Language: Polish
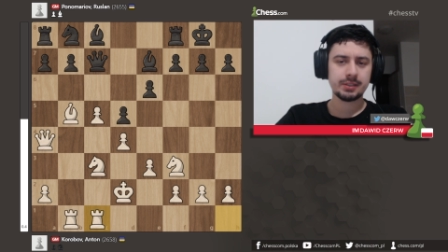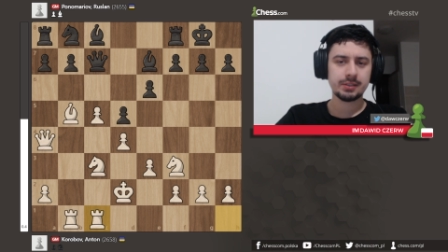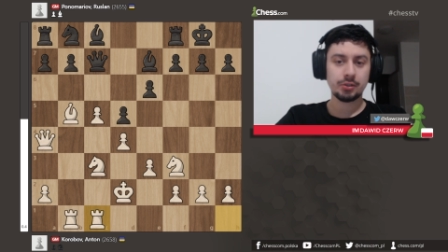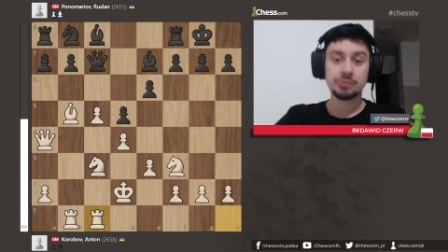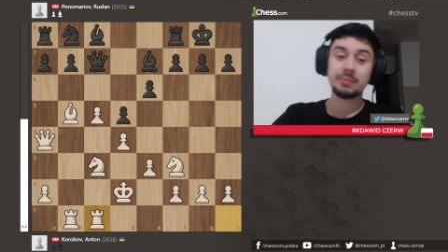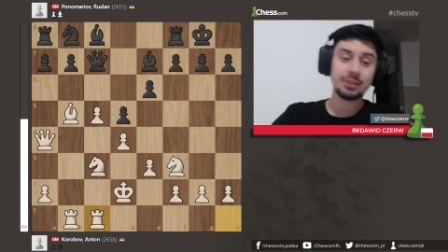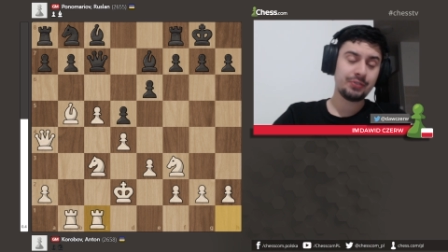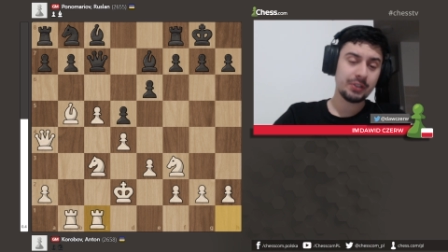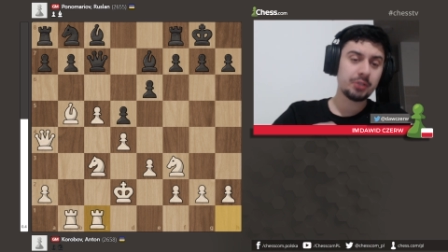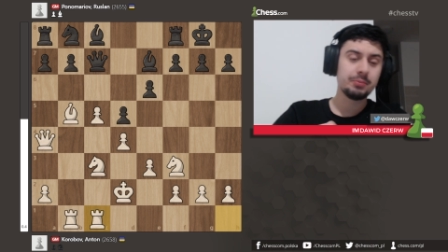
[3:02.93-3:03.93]
e, on ma
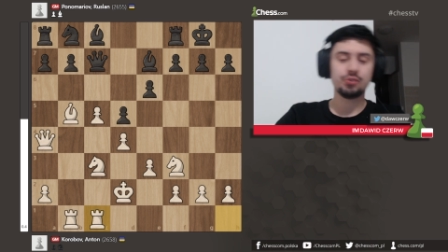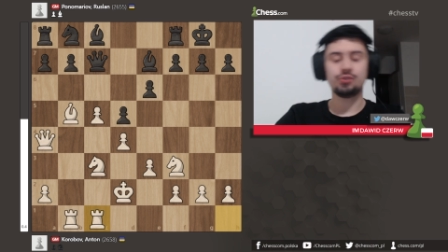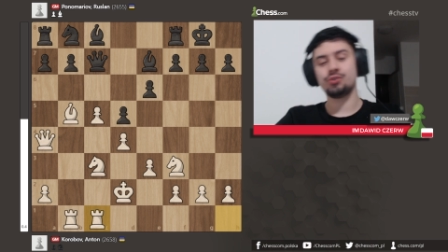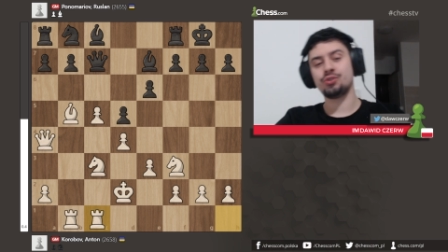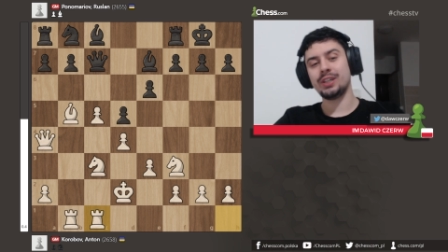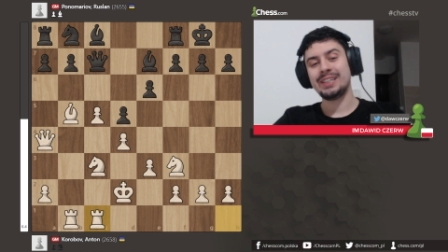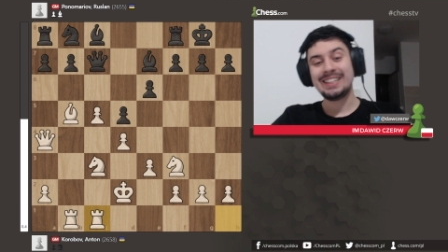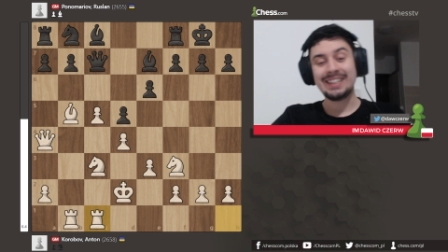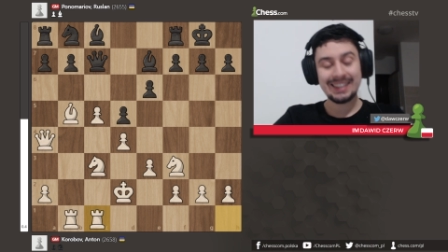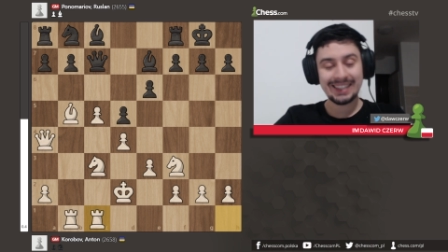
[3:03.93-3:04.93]
świadomość, że
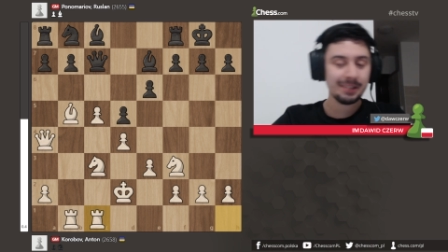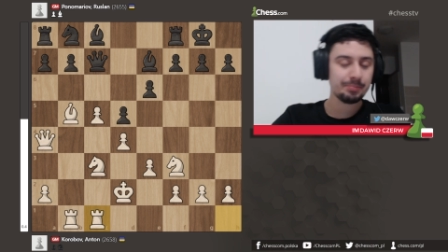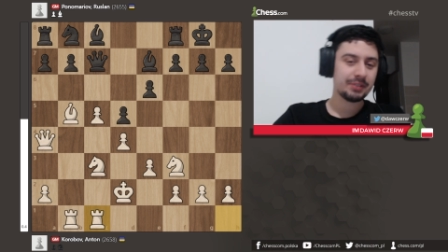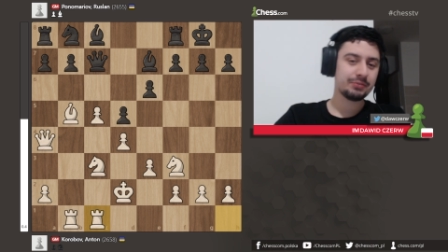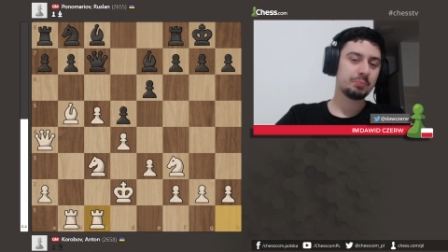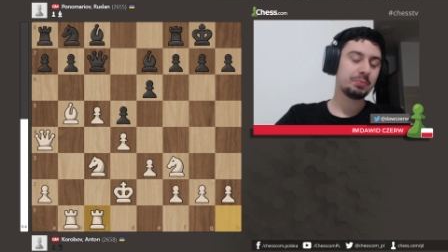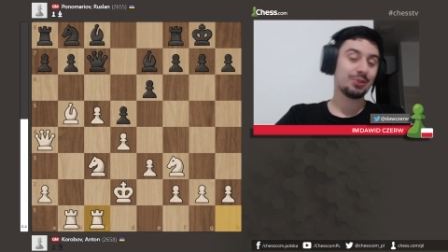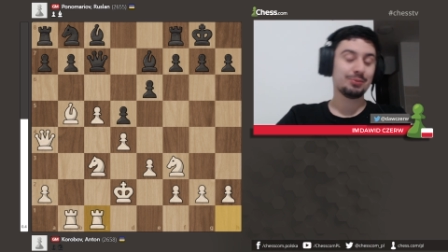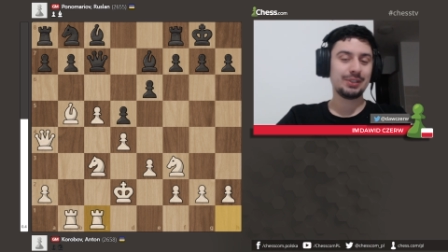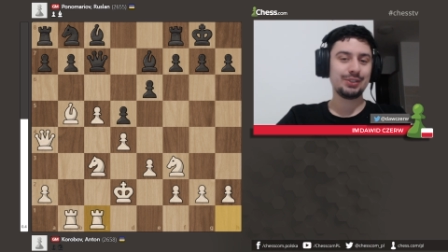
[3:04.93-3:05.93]

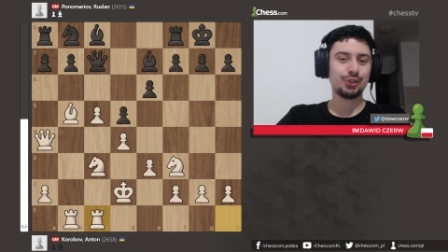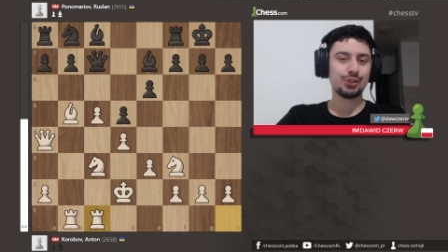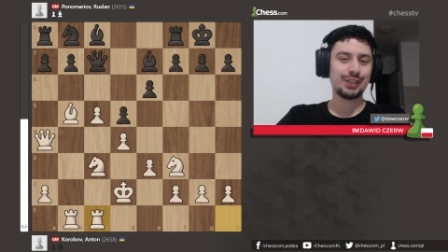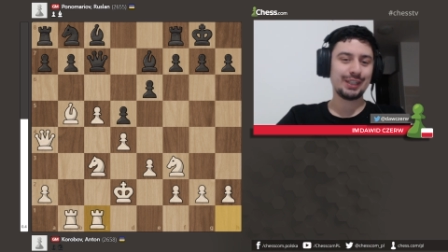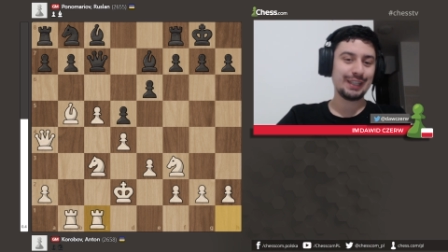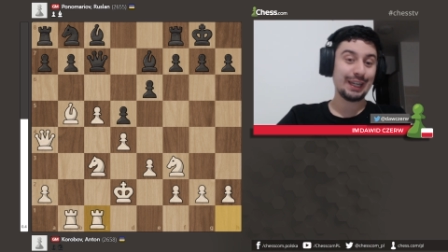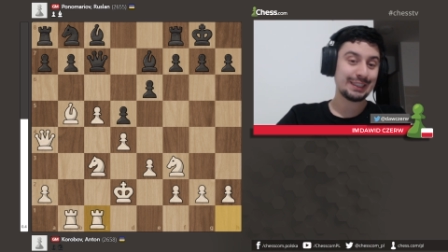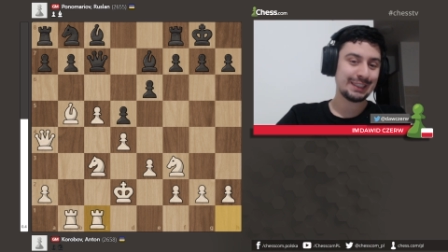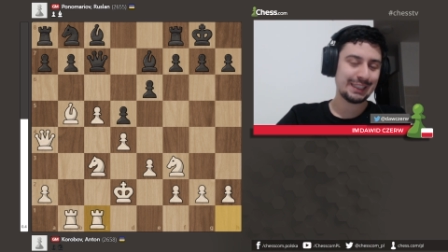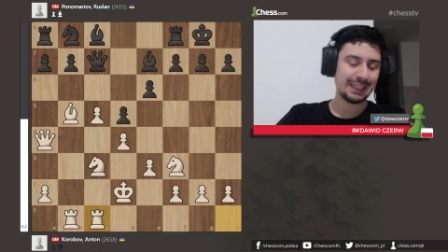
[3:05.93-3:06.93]
najprawdopodobniej zostanie
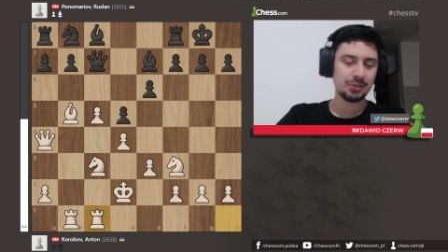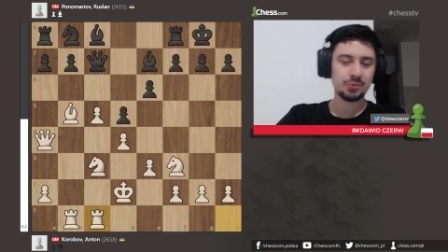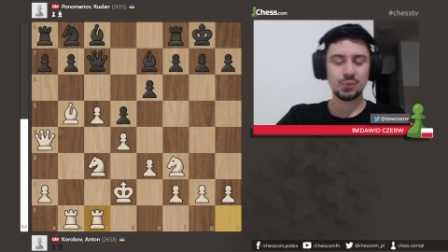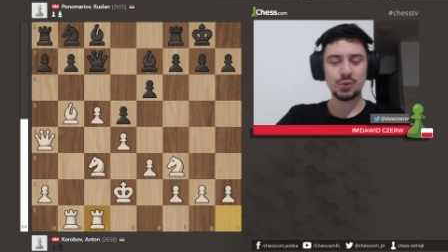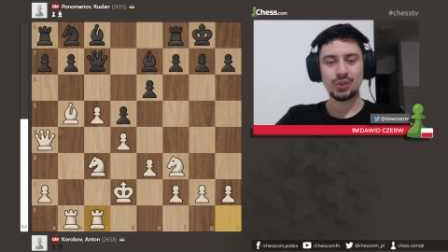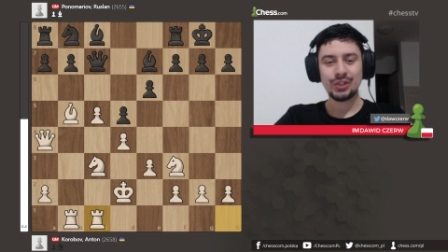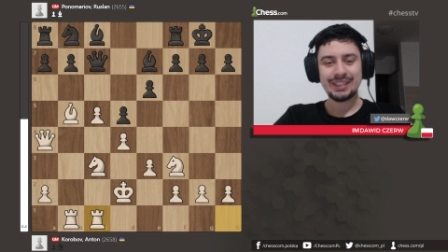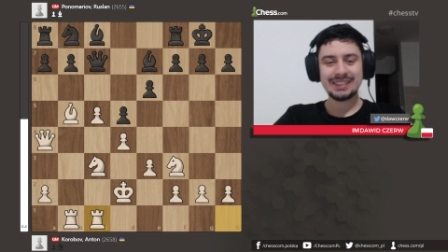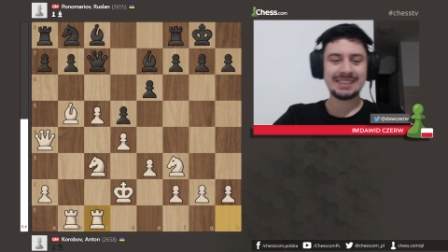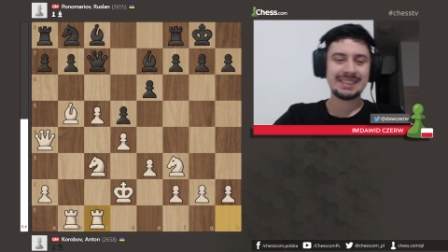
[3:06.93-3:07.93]
za niedługo
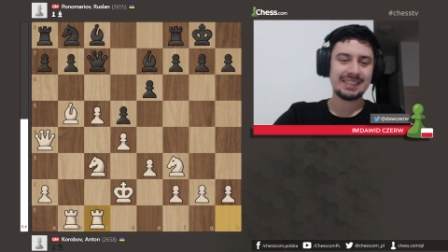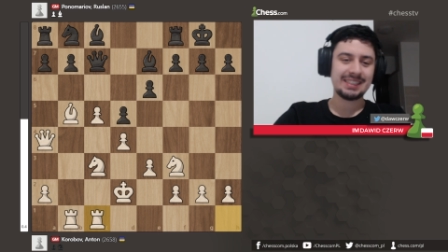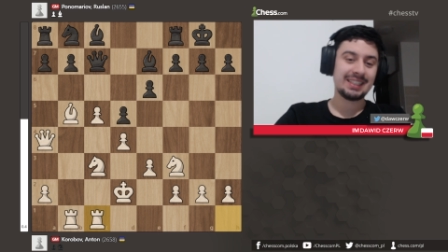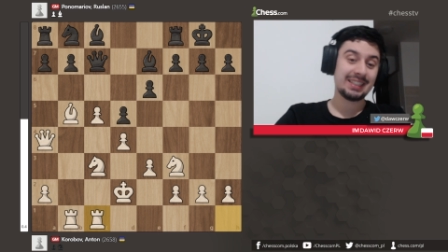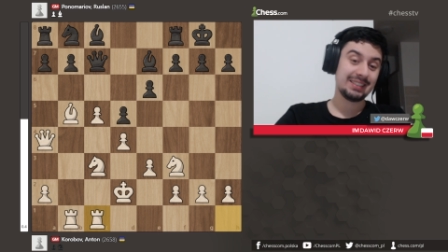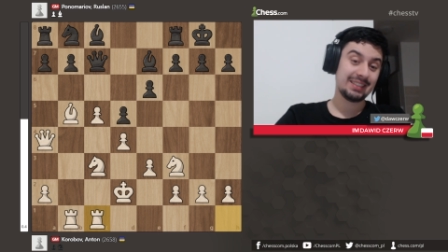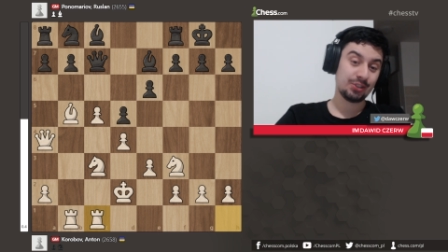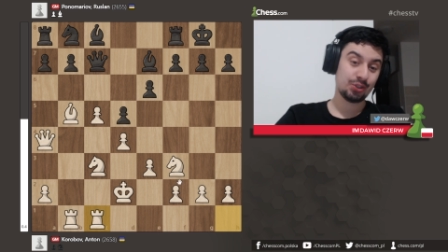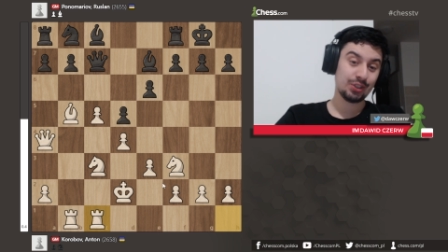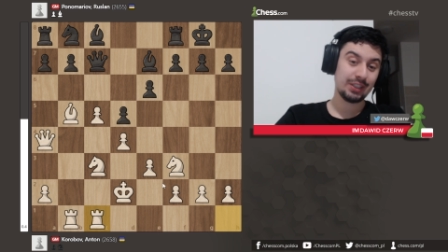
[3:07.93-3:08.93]
zajechany na
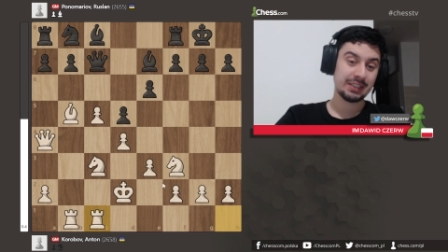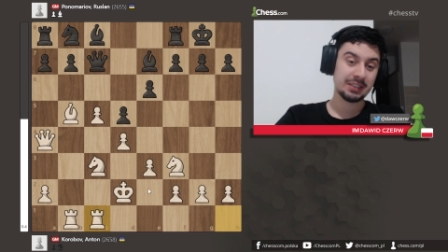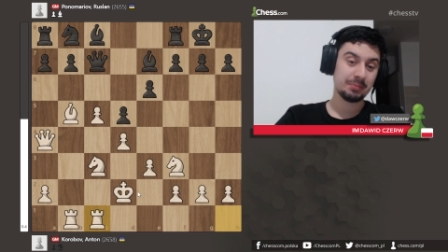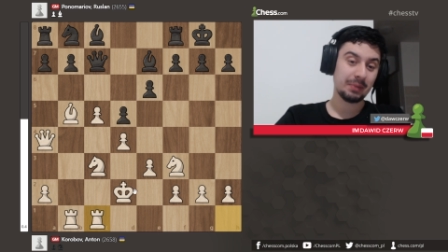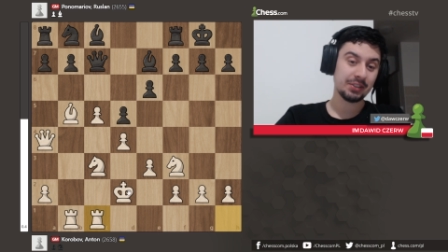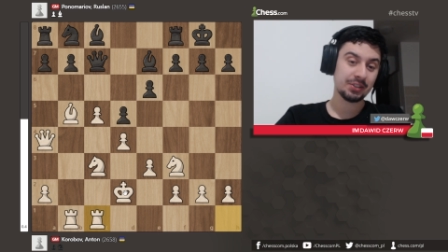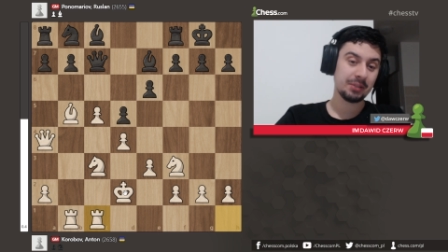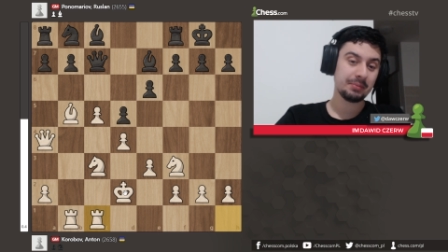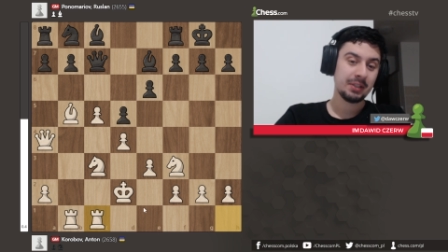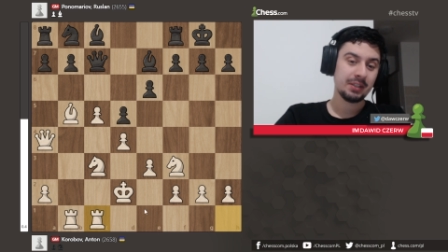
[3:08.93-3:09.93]
skrzydle
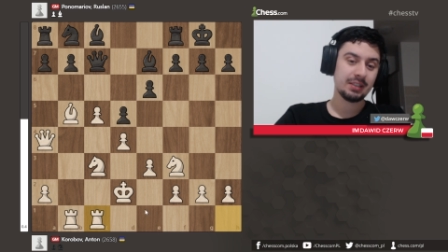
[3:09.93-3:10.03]
hetmańskim,